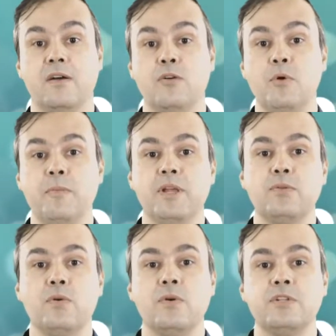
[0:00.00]
um
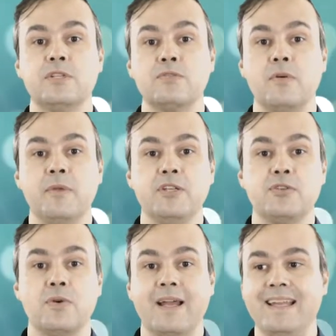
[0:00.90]
momento onde a sua
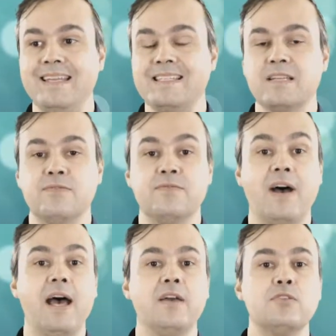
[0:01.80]
mente organiza
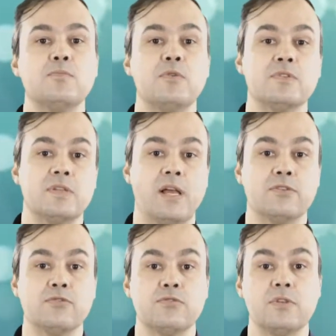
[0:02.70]
vários
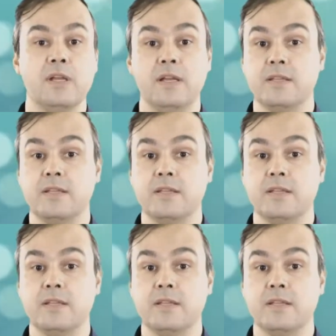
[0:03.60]
processos